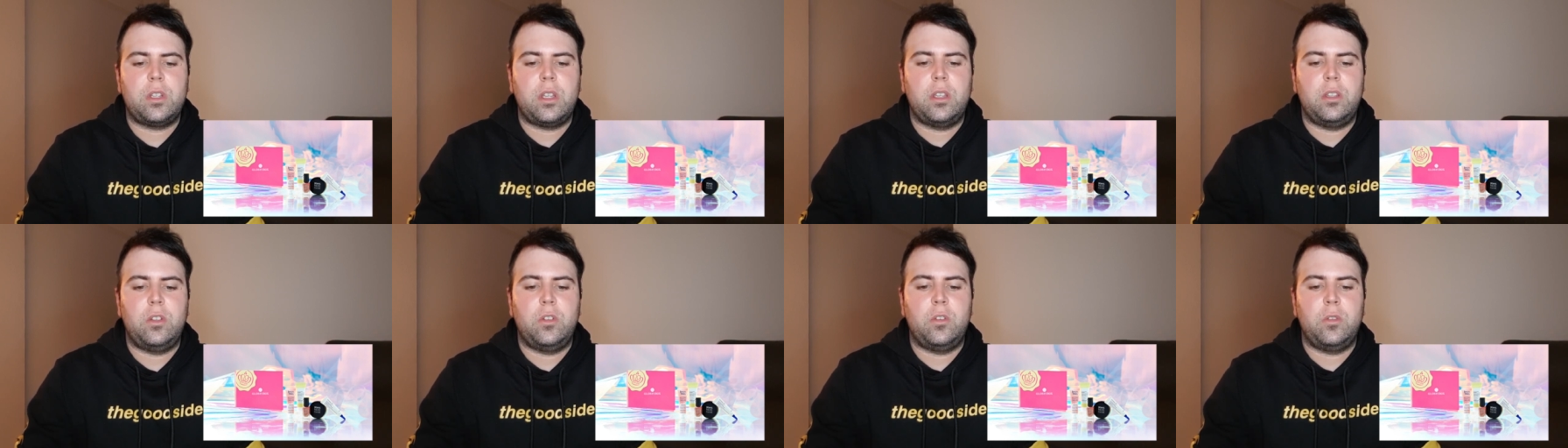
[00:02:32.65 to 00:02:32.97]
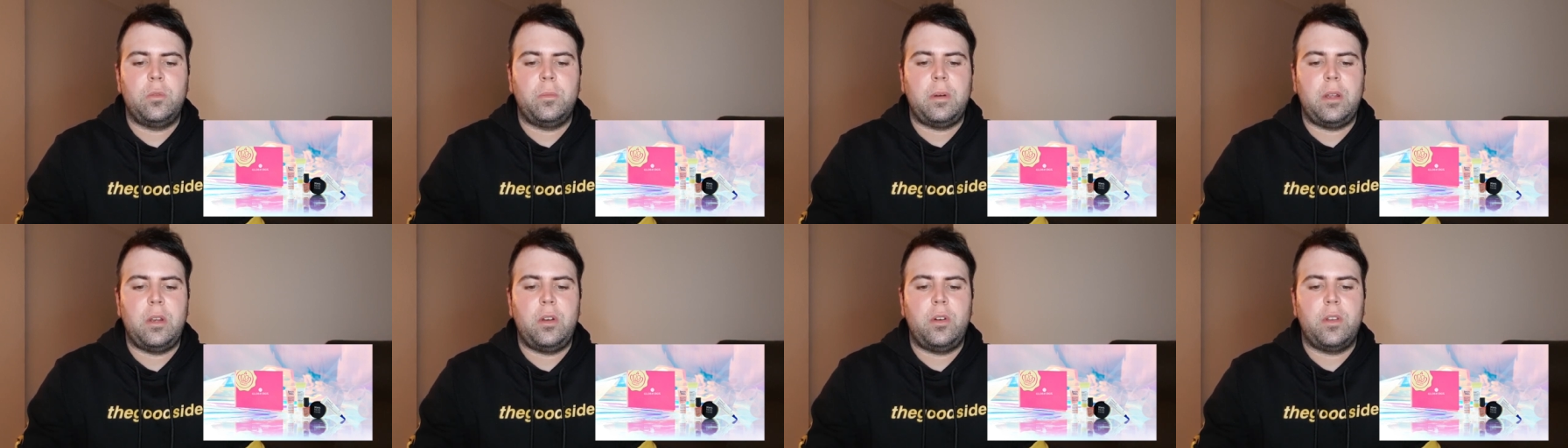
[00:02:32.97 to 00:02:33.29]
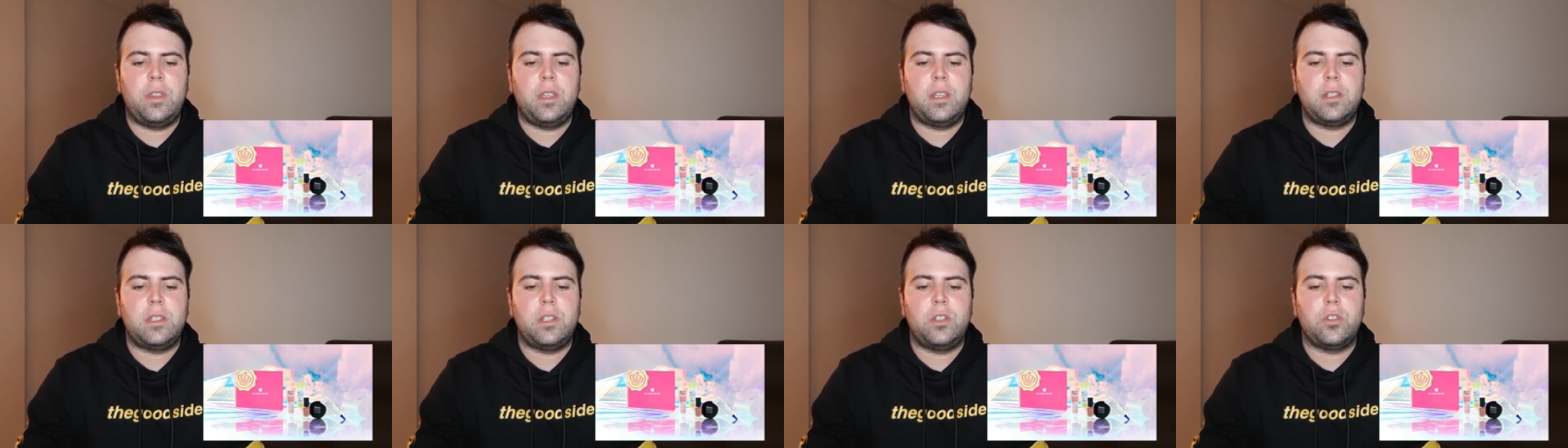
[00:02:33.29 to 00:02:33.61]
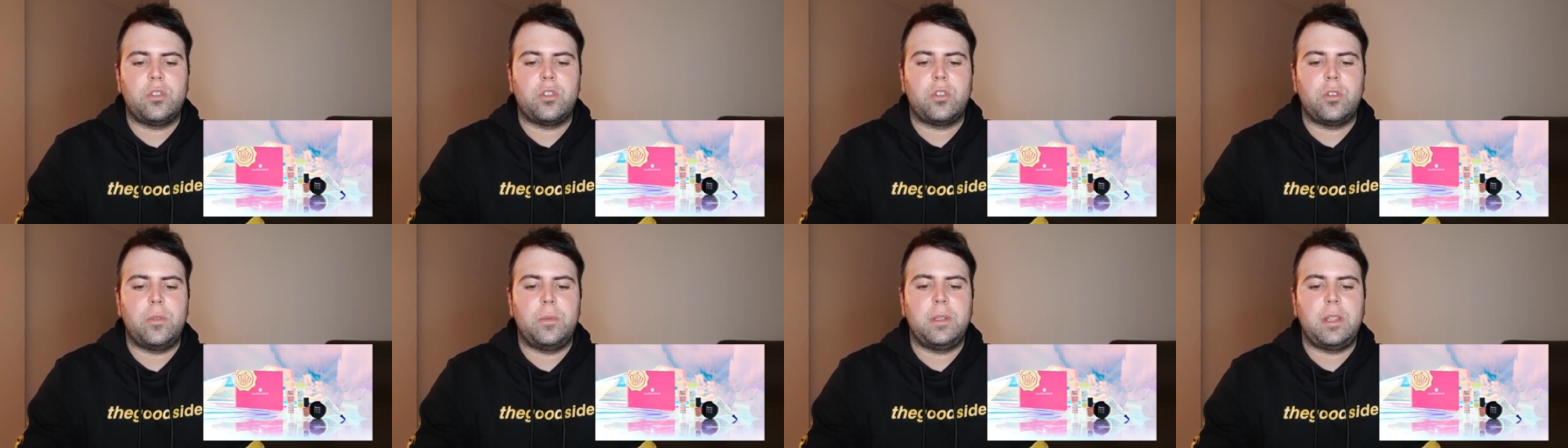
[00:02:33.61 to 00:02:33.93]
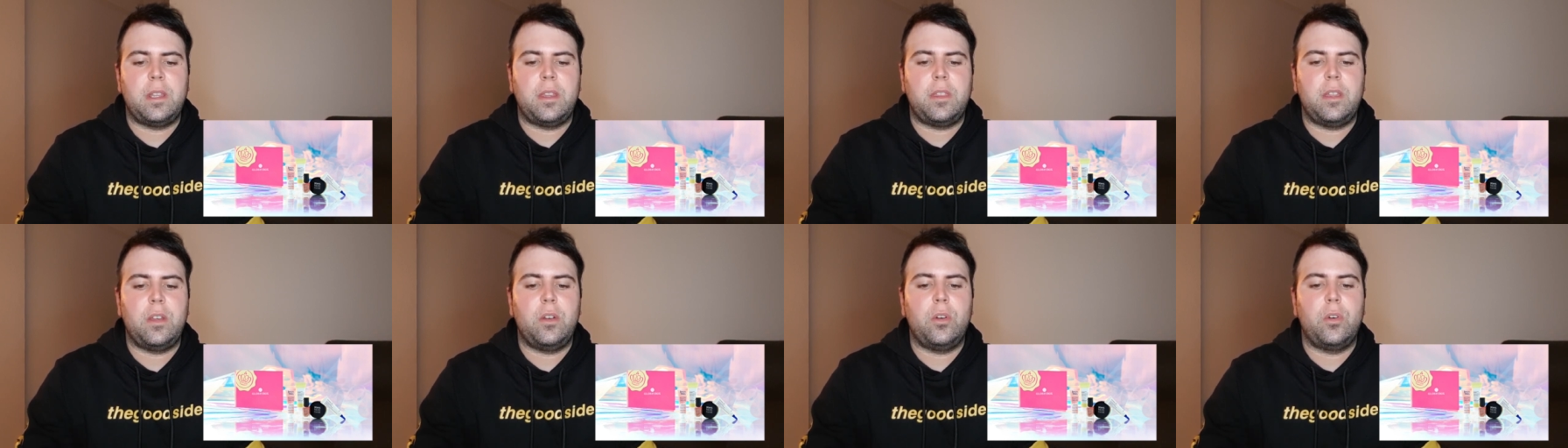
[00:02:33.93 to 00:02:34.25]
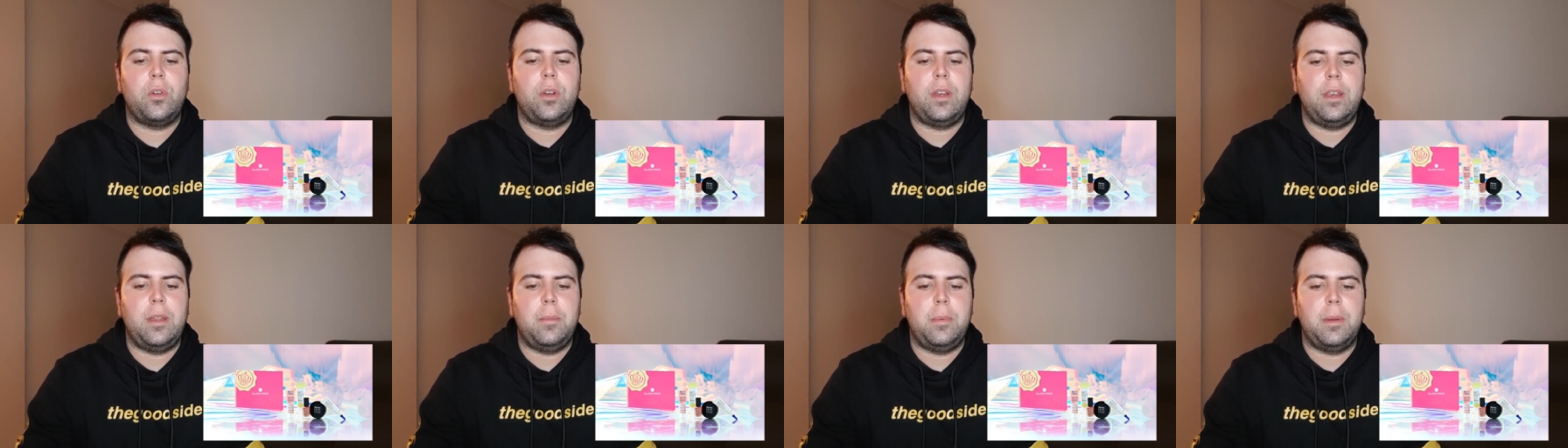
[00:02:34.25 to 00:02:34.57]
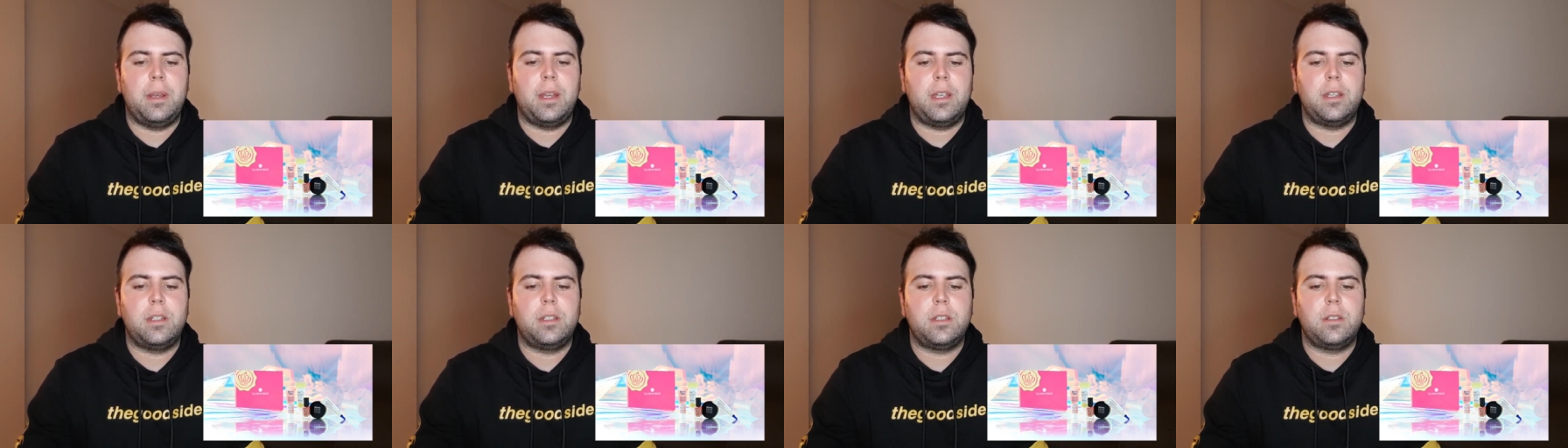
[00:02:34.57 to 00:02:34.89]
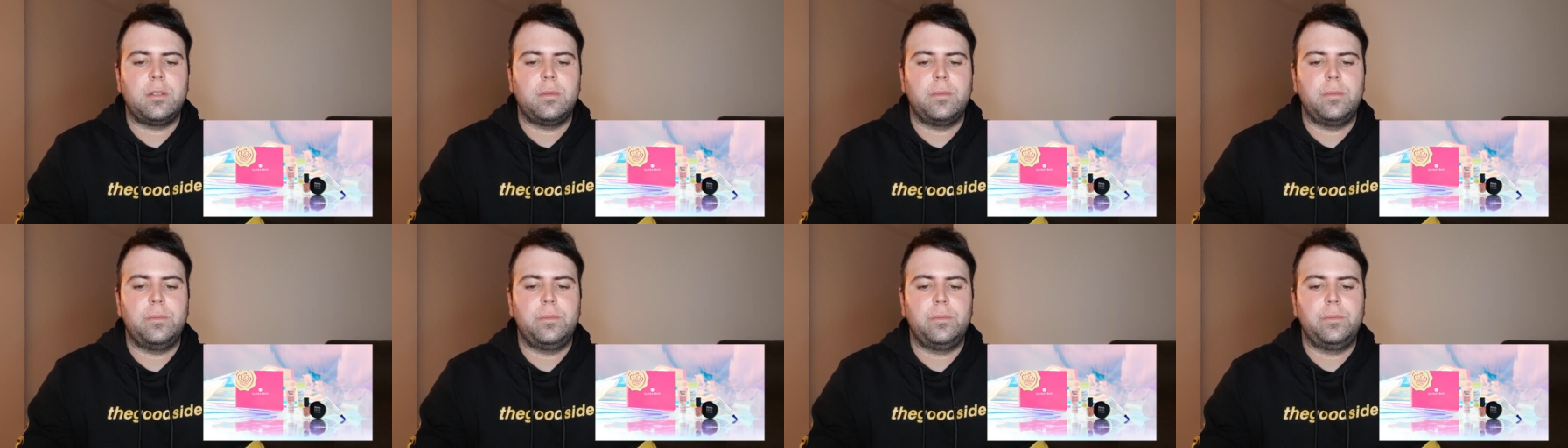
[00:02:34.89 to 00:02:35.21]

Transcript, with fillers: que tiene un valor de 6,95 libras.